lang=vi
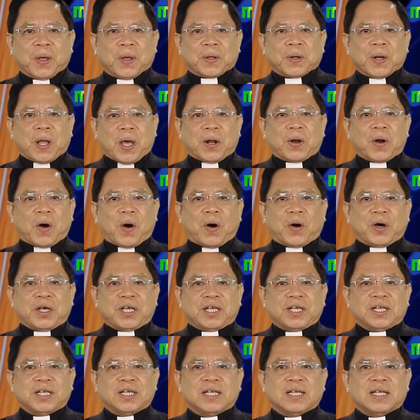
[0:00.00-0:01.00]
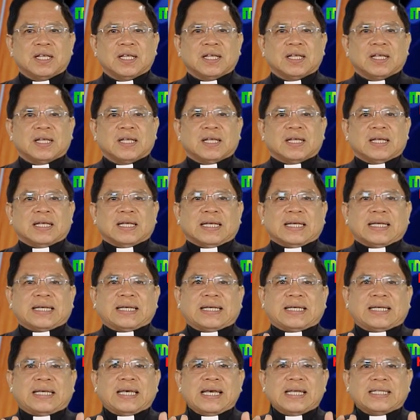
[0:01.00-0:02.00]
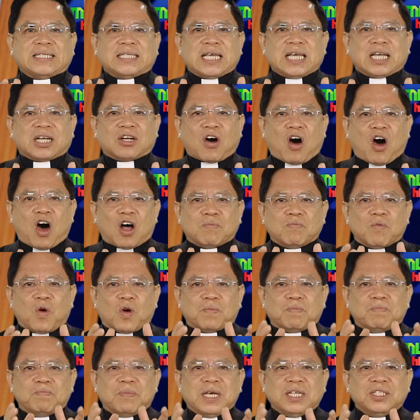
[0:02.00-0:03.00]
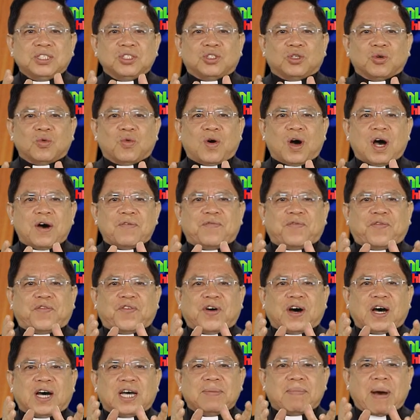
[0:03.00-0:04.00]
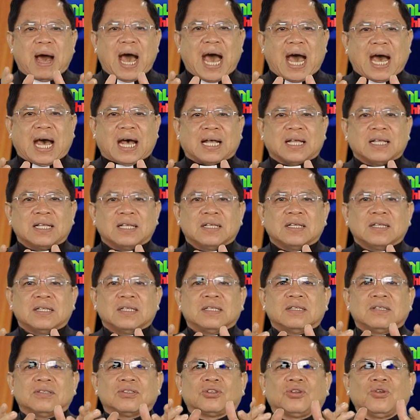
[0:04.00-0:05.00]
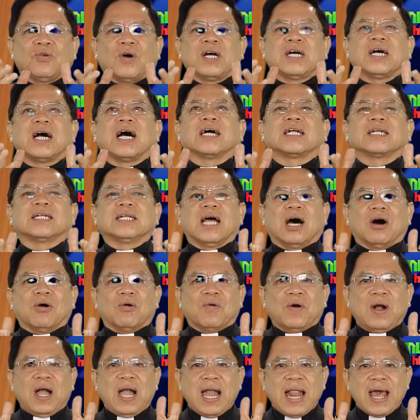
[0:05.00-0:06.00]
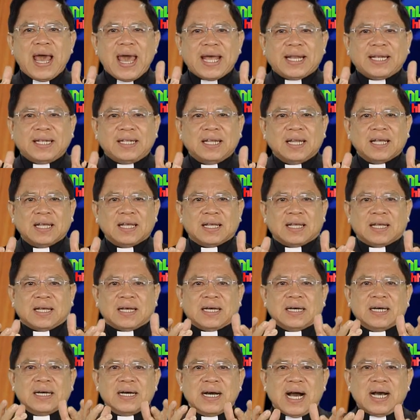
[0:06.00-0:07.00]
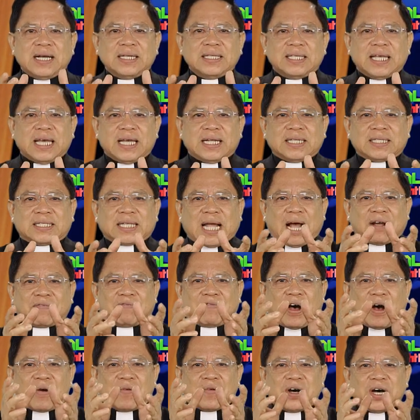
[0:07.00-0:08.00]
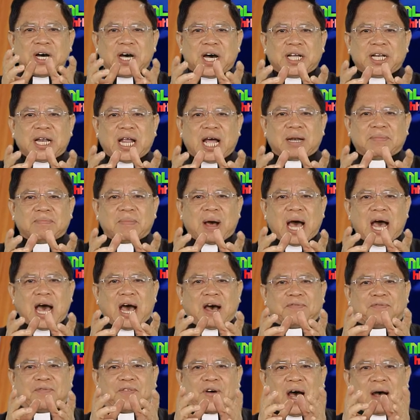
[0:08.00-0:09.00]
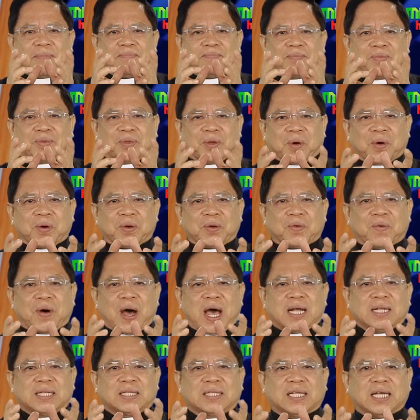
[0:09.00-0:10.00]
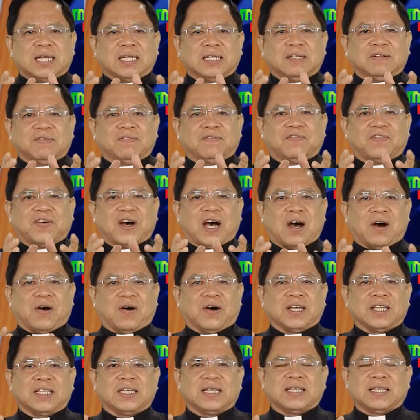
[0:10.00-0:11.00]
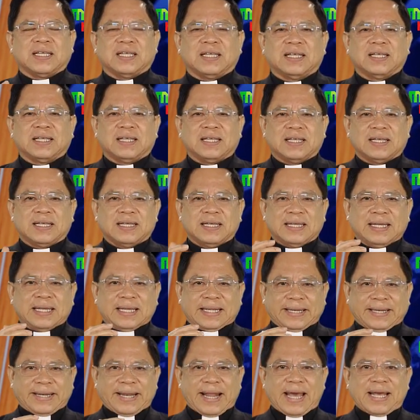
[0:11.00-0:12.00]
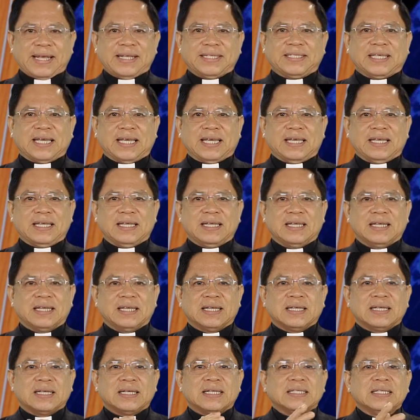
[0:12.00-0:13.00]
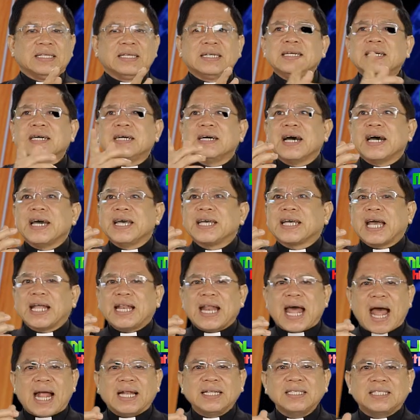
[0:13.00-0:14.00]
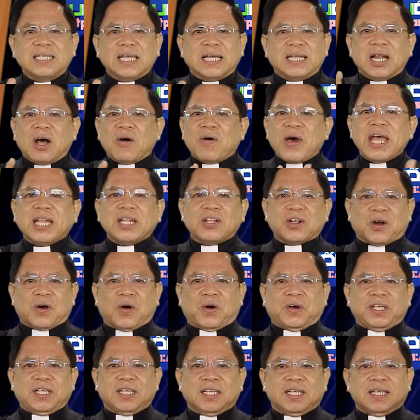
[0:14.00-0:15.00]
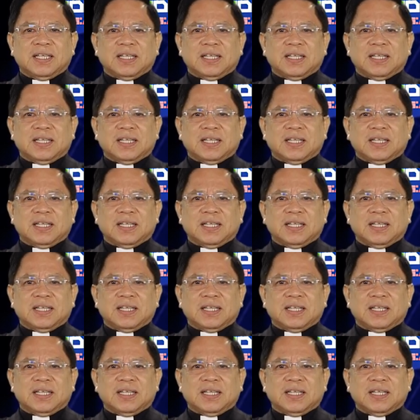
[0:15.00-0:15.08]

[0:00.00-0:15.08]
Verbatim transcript: để rồi khi chỉ còn một mình chúa với bà chúa ngẩng đầu lên hướng nhìn thẳng vào người đàn bà phạm tội ngoại tình và hỏi này chị những người kết án chị đâu hết rồi